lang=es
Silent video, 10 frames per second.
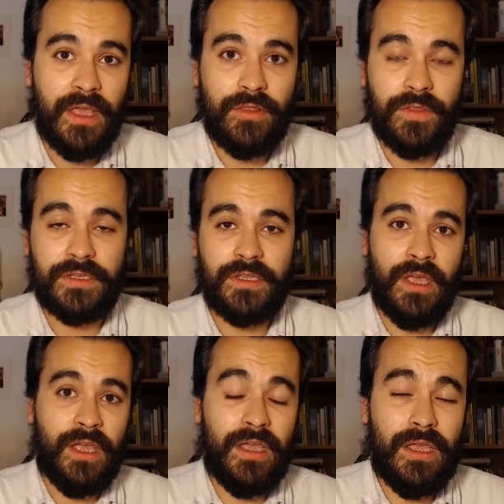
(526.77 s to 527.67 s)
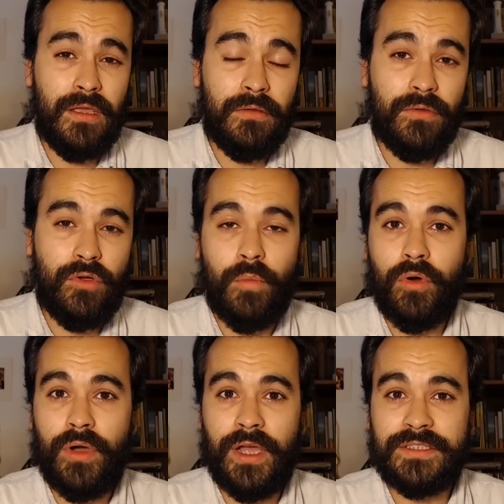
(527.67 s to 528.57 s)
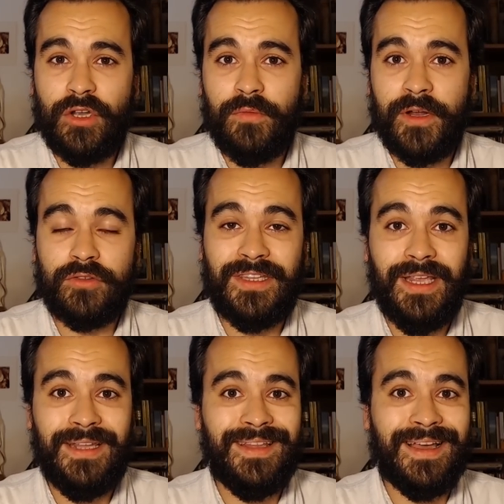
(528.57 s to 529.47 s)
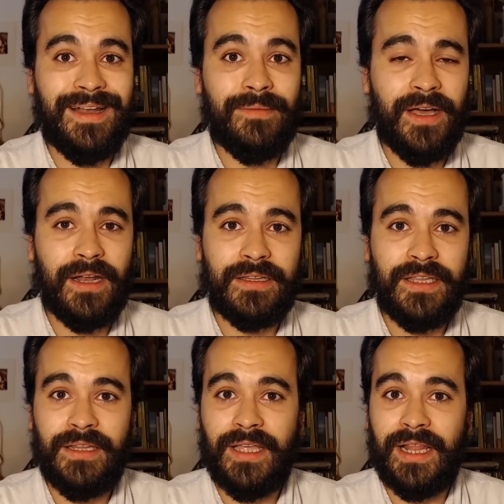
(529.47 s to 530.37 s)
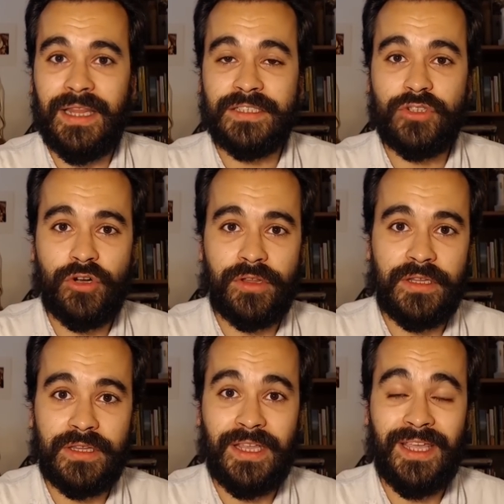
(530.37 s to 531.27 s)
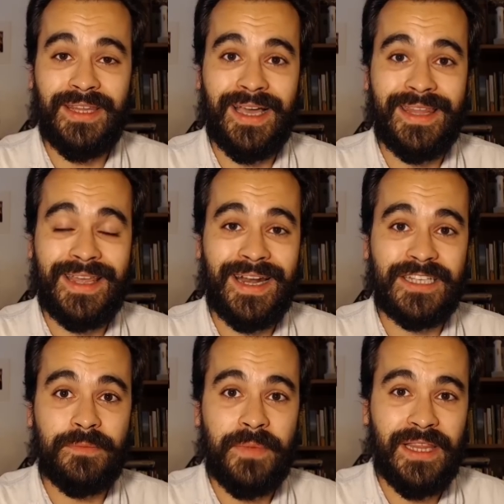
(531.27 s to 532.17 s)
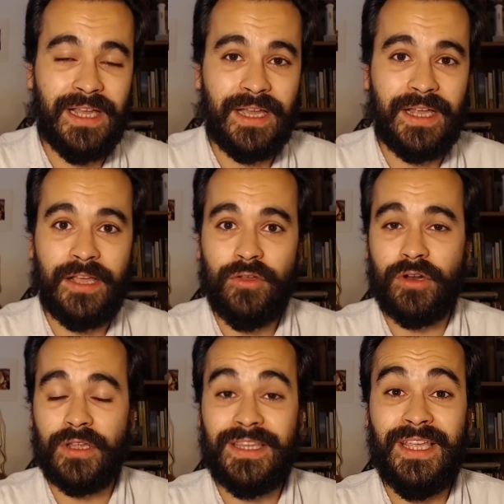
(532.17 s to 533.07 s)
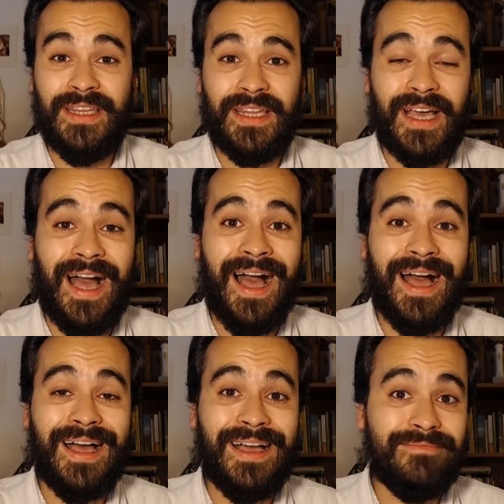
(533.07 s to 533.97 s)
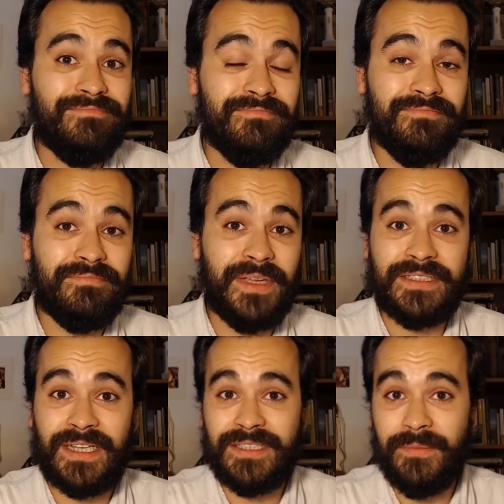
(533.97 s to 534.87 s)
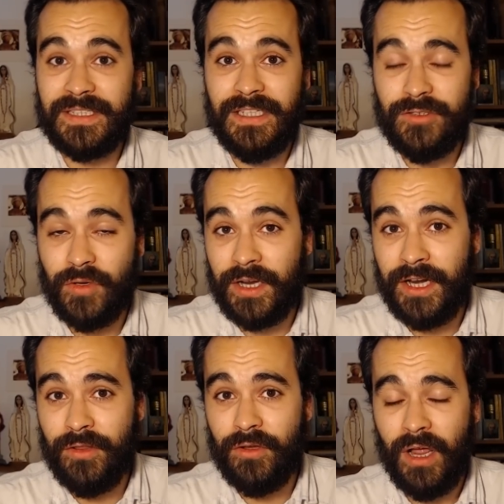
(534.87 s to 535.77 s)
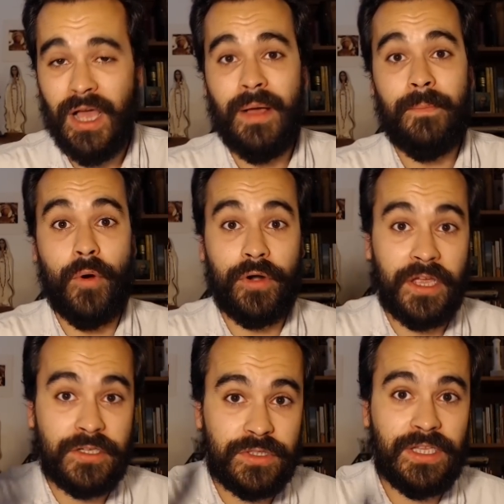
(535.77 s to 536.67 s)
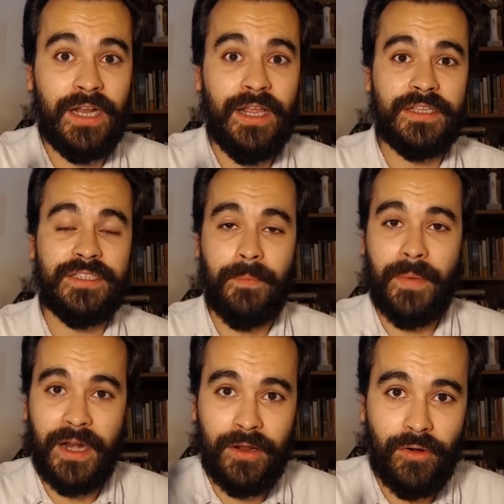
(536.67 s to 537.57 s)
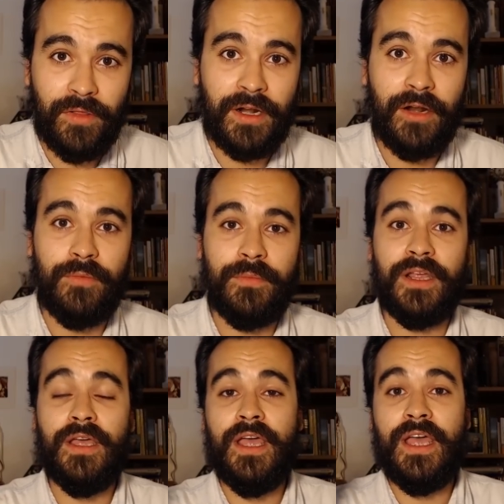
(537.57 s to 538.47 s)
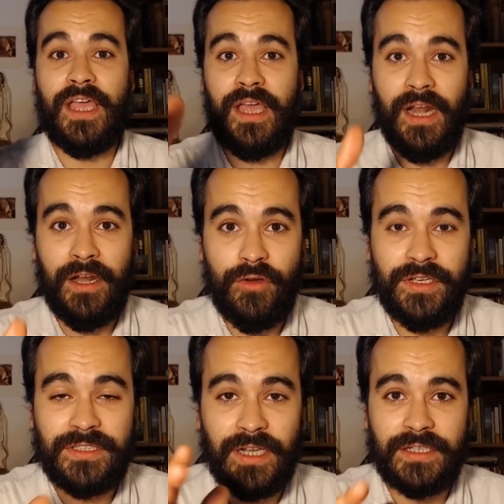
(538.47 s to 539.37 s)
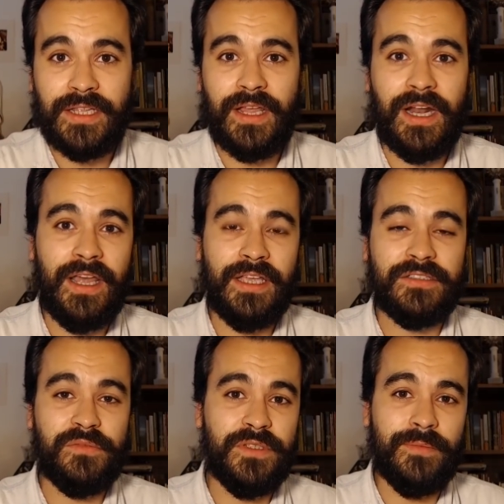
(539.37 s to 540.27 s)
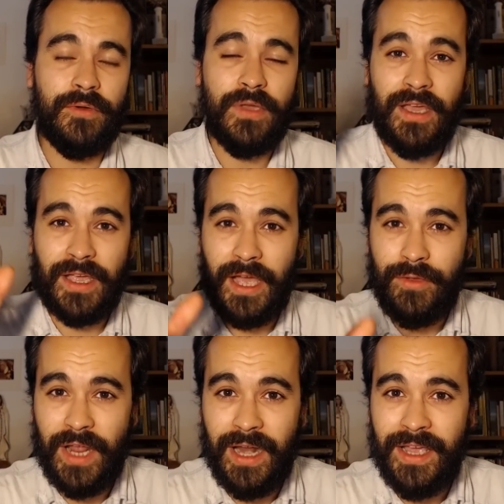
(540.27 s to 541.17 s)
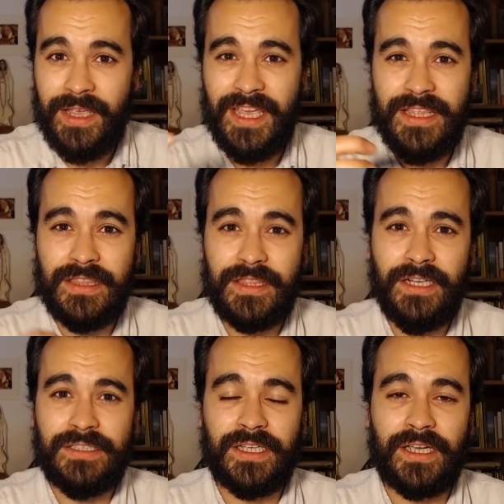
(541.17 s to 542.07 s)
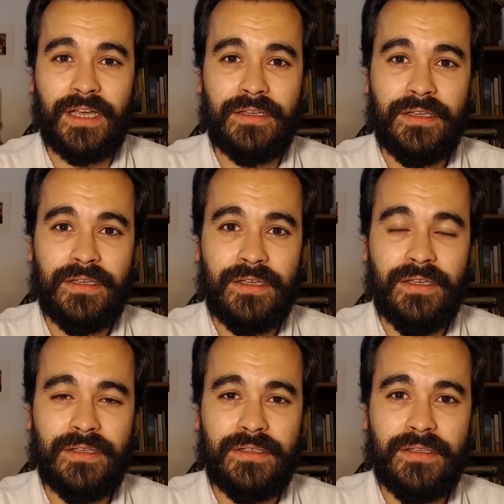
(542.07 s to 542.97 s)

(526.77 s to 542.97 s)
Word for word: Entonces, eh, como el ser humano tiende al mal, tiende al desorden, tiende a dar la espalda, al creador, tiende a mm, pensarse más listo que el creador, por eso está la iglesia, para recordarle al hombre que él no es el que se da la ley a sí mismo, que hay una ley intrínseca ¿eh?